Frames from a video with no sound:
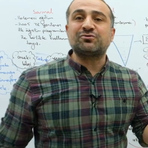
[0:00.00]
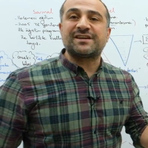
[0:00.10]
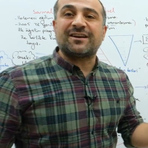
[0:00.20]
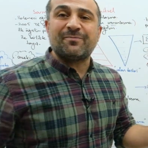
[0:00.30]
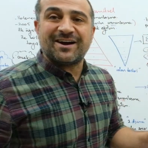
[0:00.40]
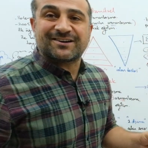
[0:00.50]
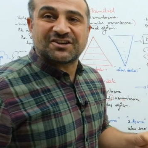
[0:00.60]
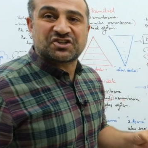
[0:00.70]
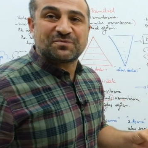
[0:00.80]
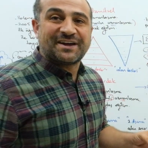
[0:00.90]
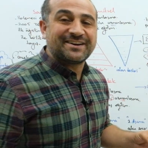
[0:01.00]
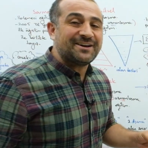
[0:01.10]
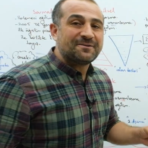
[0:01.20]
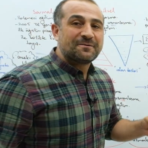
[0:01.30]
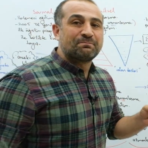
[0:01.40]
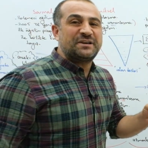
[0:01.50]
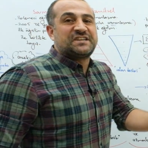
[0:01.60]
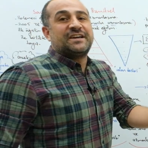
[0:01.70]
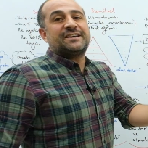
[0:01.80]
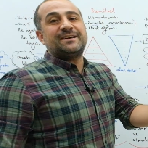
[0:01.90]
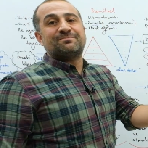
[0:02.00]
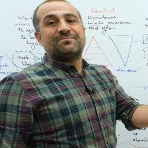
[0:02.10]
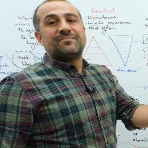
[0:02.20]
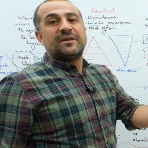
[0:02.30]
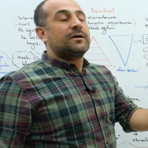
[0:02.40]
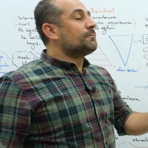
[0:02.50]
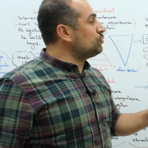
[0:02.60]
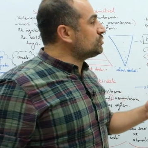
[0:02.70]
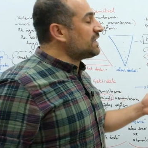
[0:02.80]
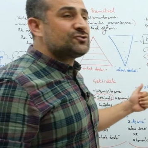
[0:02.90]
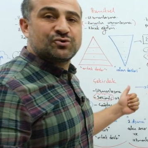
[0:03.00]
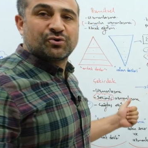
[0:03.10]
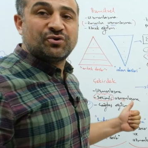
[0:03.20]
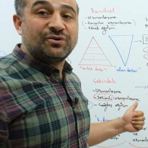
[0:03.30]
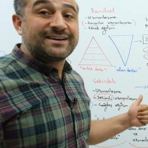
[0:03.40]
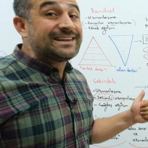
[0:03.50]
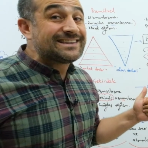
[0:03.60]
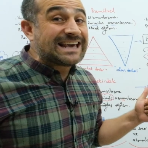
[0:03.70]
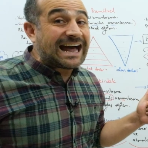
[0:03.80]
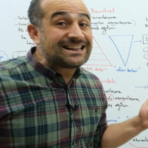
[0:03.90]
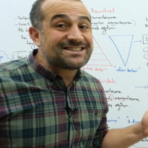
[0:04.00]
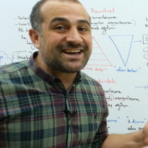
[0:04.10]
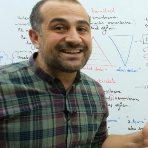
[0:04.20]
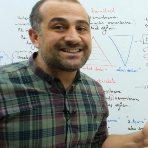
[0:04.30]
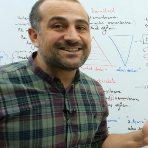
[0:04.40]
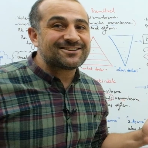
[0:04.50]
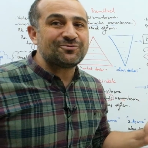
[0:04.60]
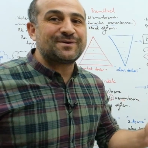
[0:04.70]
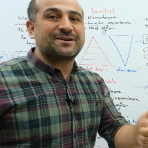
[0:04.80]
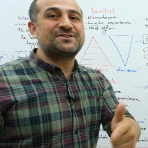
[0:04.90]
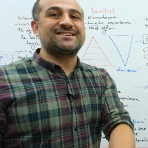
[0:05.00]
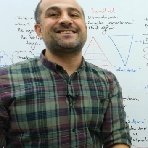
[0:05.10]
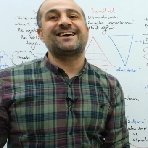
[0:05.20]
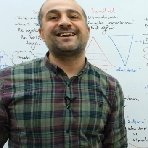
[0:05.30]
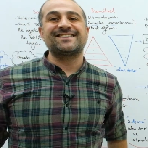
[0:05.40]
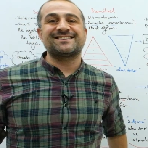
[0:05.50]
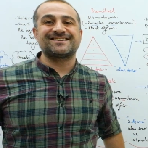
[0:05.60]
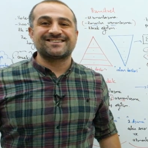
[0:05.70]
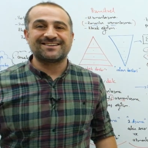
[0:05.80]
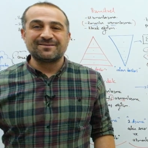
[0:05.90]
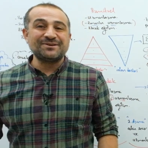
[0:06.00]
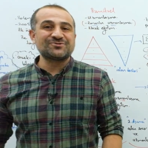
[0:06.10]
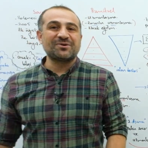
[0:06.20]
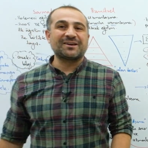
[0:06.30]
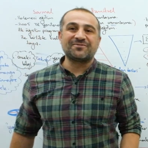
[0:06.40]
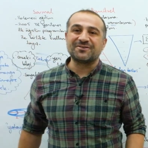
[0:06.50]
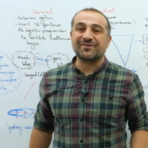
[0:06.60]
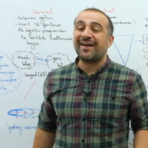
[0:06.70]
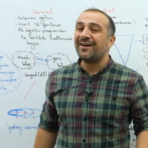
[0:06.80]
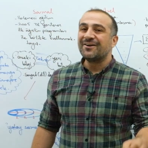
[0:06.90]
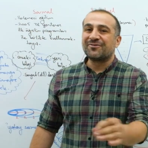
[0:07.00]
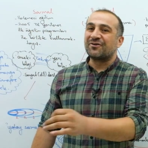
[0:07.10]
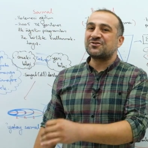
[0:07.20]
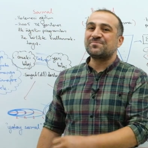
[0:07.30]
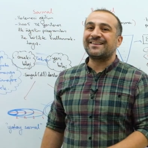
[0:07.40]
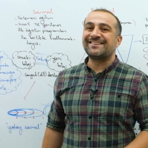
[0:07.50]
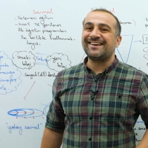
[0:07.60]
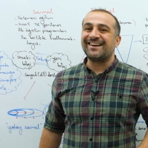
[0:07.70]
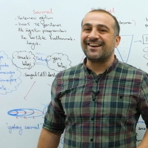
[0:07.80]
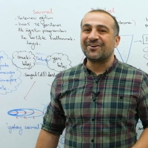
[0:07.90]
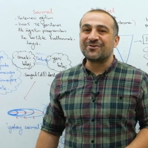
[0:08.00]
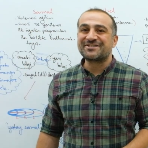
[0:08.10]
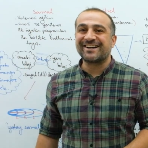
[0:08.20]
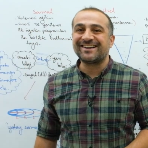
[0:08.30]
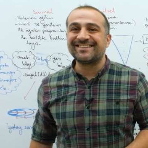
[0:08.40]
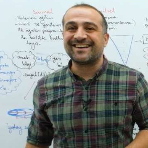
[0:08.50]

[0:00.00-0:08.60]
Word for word: düzenleme yaklaşımlarını bitirdim. Buradan soru gelecek. Umarım işinize yarar. Bir sonraki videoda görüşmek dileğiyle. Hoşçakalın